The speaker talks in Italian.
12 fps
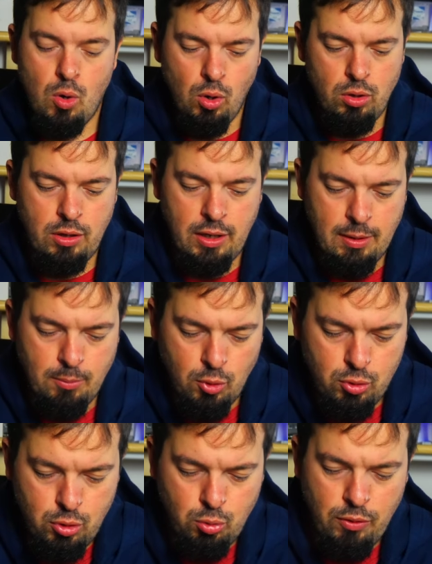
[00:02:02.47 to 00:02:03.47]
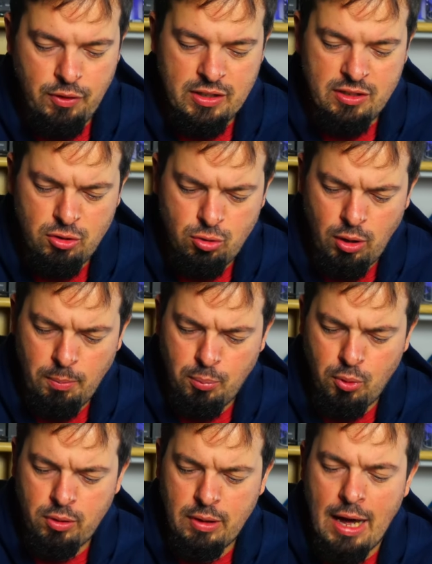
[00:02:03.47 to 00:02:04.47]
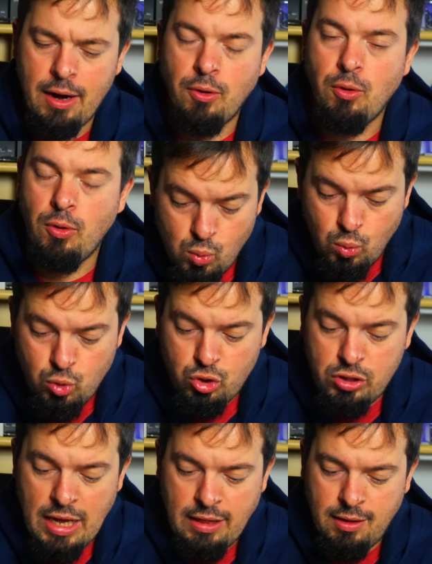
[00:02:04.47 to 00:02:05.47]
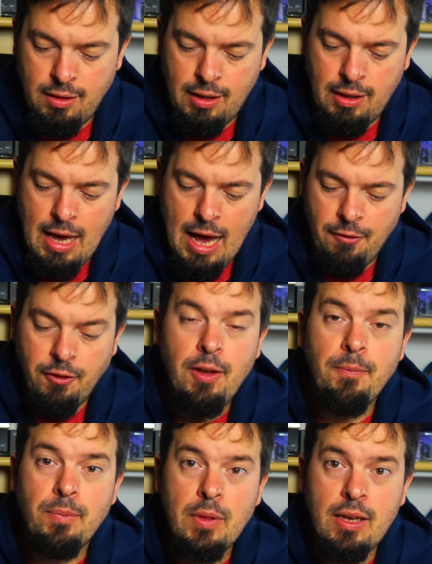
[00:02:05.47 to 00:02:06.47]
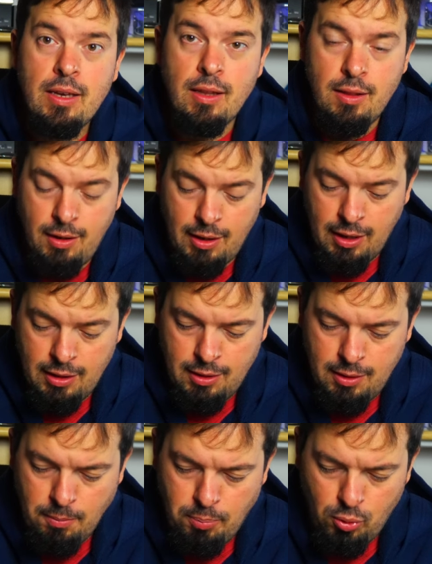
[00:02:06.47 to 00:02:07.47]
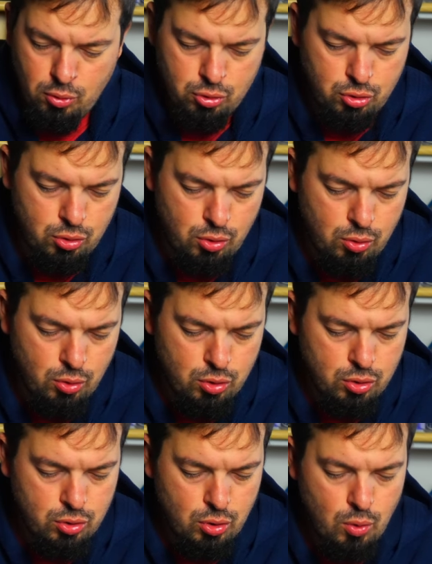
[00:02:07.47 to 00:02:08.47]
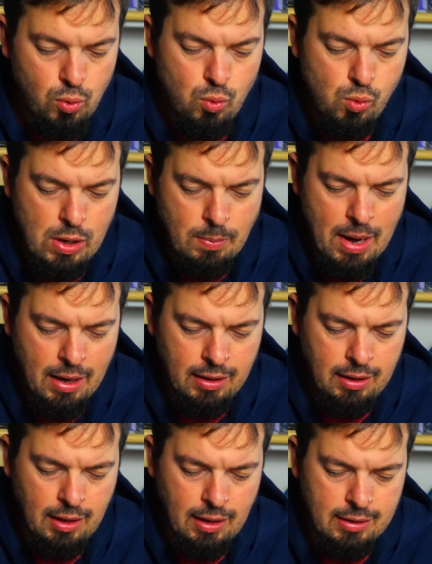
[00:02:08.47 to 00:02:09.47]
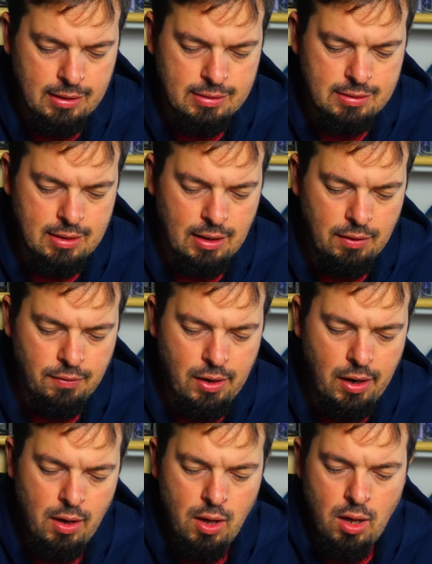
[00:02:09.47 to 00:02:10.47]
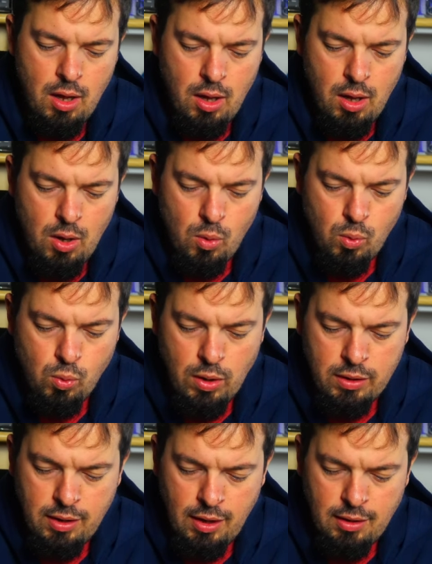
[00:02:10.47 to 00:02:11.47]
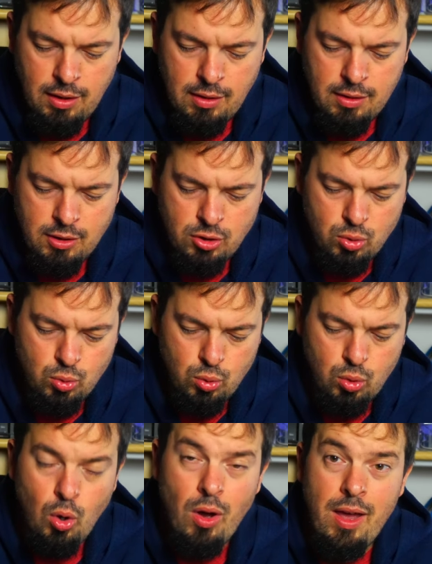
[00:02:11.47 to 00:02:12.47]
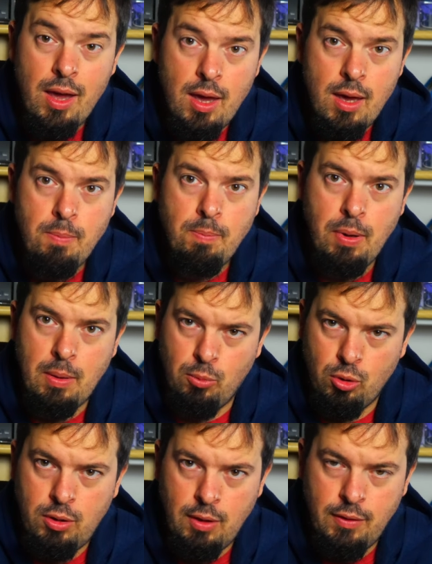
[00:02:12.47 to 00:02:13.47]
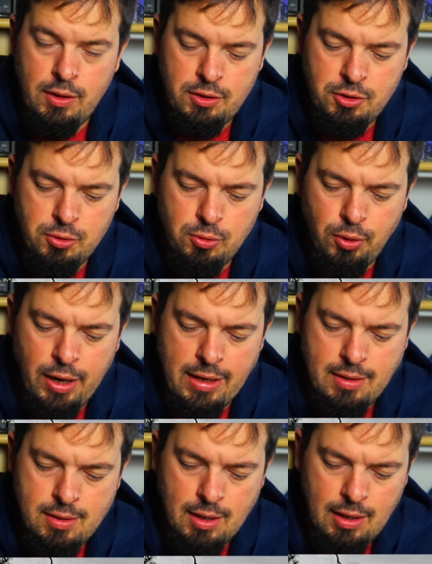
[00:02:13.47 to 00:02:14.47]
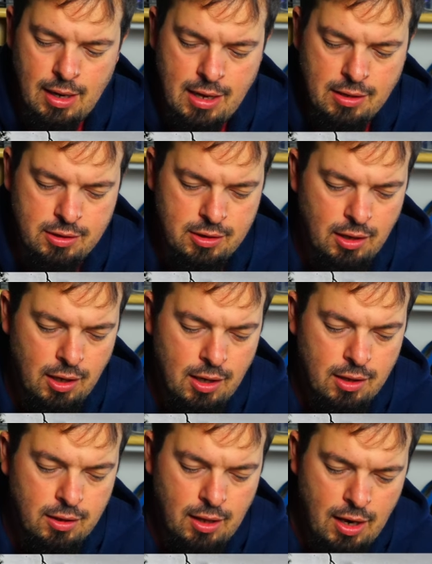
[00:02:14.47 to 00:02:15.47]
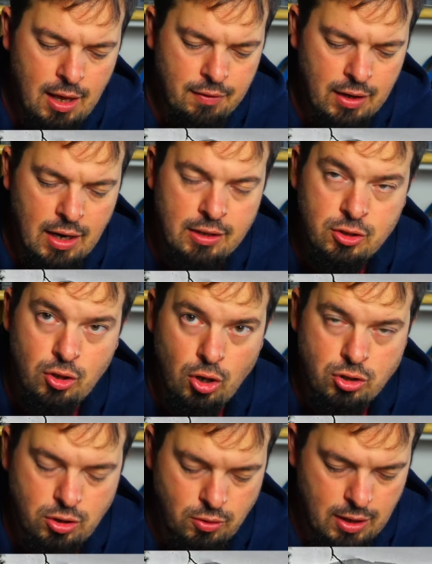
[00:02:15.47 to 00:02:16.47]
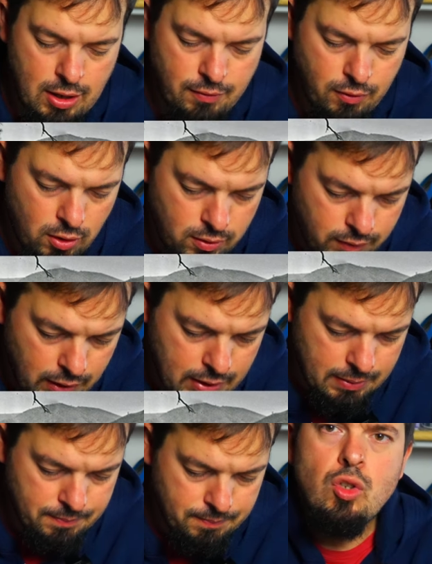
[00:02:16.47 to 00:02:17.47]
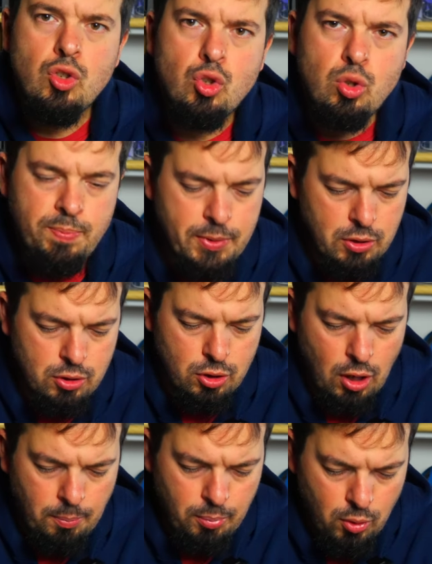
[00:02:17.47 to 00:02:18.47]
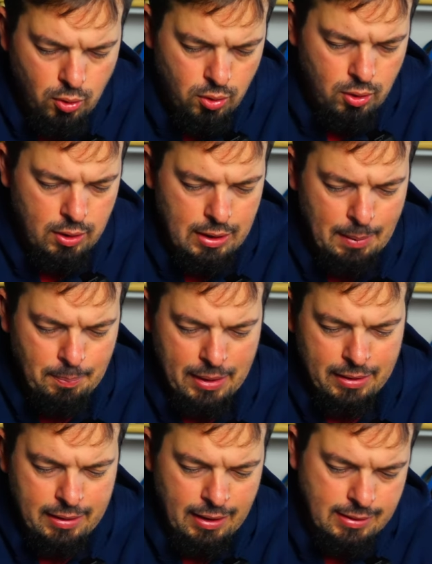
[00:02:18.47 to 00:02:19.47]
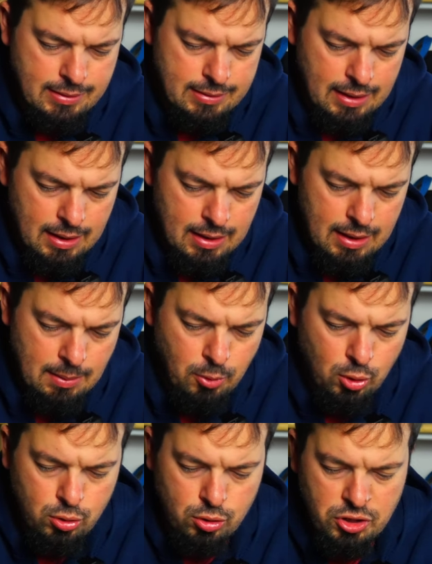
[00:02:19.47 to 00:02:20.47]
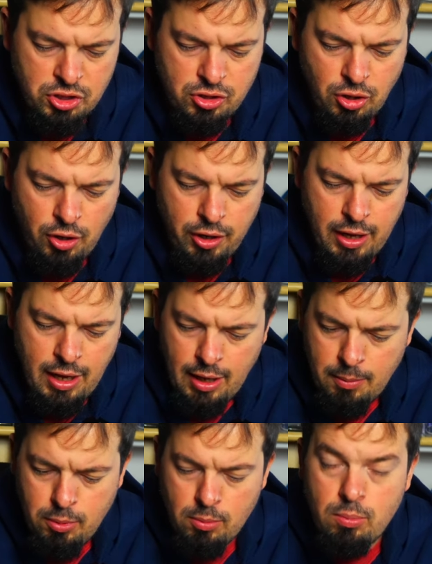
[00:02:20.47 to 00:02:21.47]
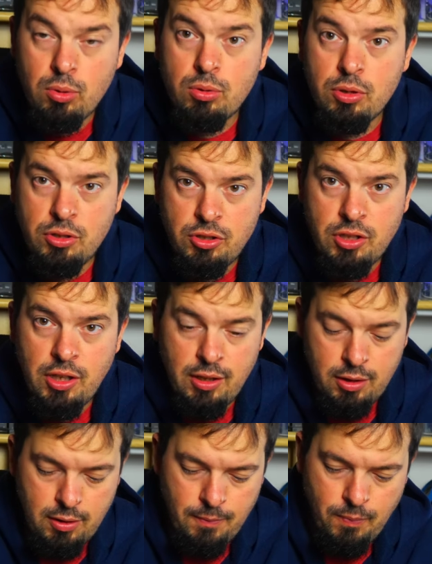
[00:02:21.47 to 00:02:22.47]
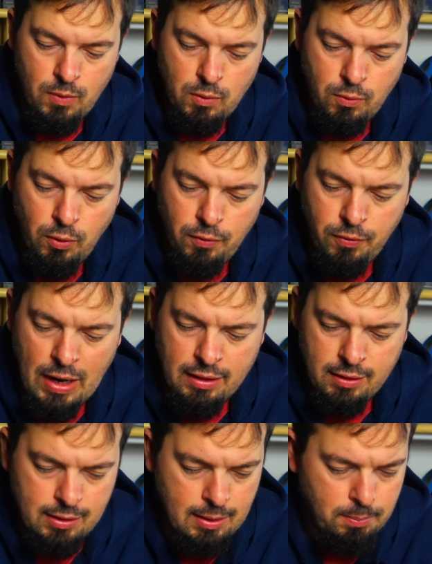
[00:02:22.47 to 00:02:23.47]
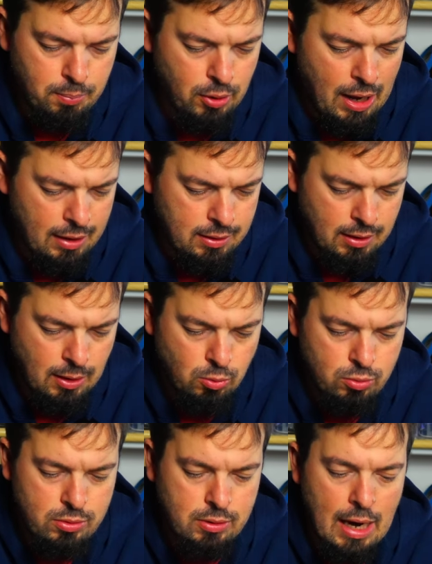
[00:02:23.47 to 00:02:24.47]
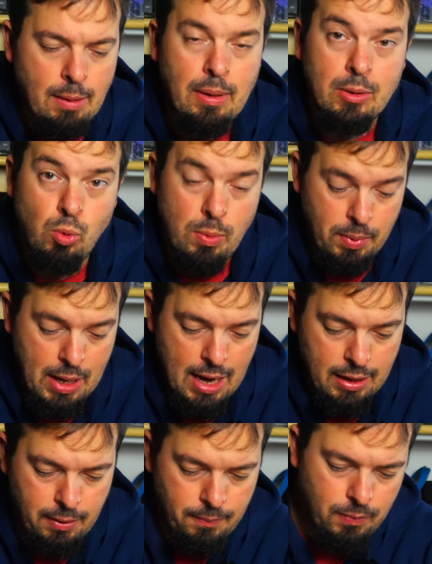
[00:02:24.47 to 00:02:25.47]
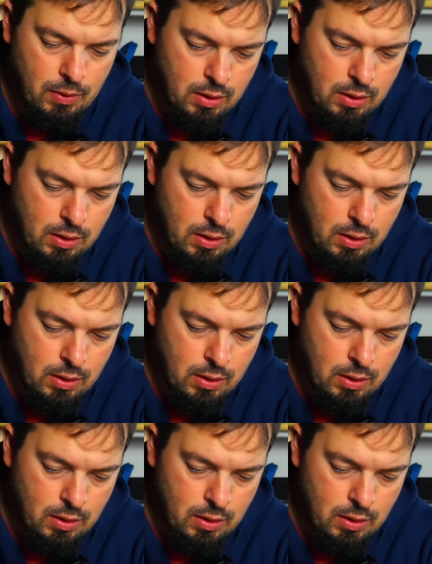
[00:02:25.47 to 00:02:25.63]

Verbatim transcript: Oltre al moto i due viaggiatori portarono un set di chiavi, kit di pronto soccorso, una macchina da scrivere, una tenda in tessuto e per motivi di sicurezza Clancy teneva nascosta una revolver. Subito dopo la partenza, la moto di Story ebbe un brutto incidente. Fu infatti tamponata da un tram a due piani.